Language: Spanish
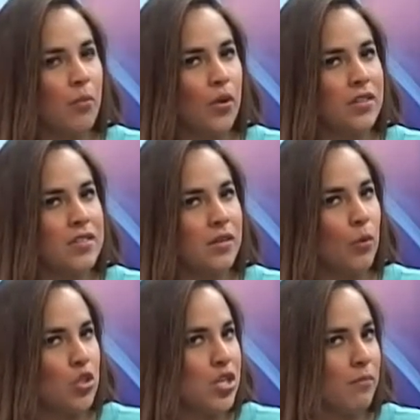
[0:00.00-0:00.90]
por hacer,
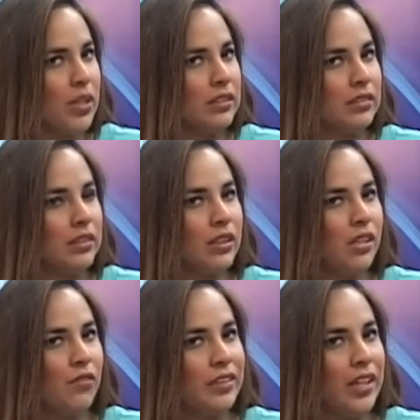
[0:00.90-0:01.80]
por siempre tratar de
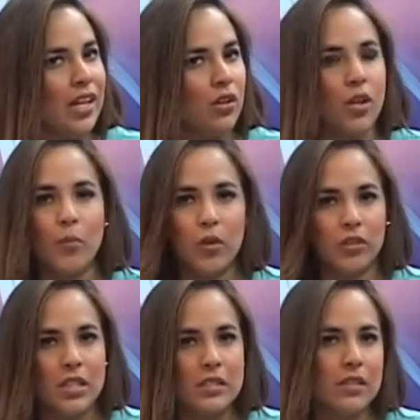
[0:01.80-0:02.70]
defender a los
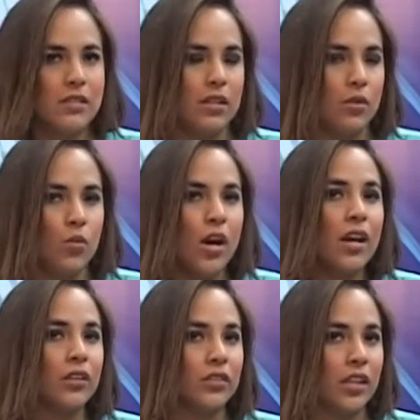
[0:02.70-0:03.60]
deportistas y el
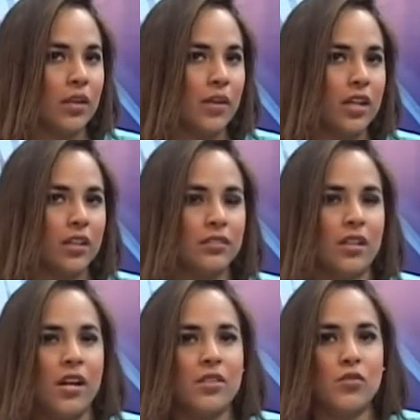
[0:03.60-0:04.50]
lugar donde debían
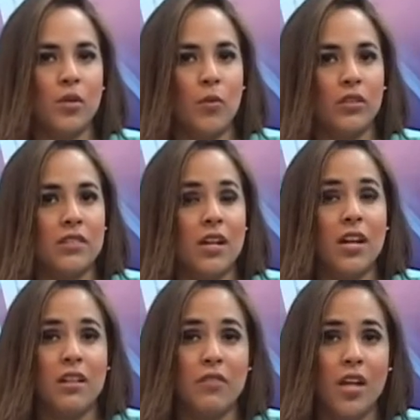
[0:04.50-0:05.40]
entrenar estos deportistas
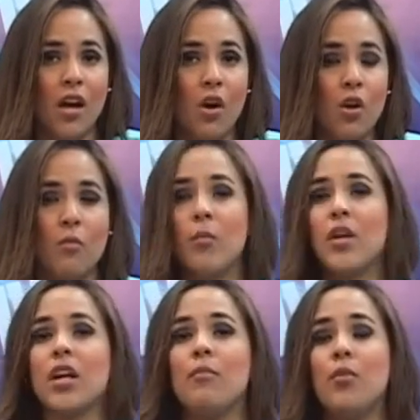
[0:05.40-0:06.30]
calificados, como por
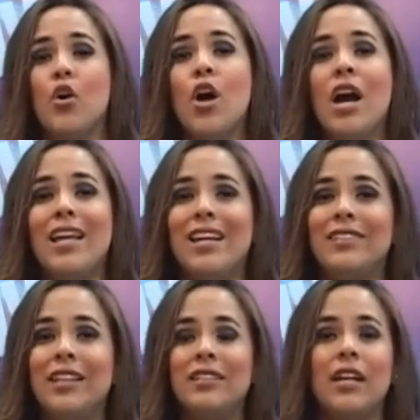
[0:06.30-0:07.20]
ejemplo la
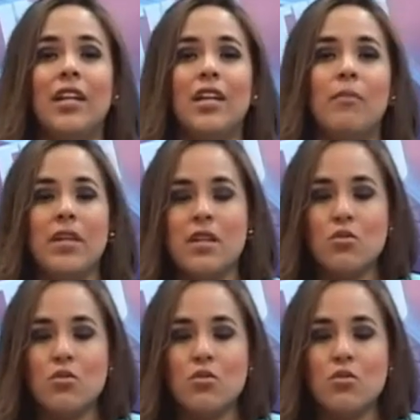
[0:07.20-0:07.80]
atleta arequipeña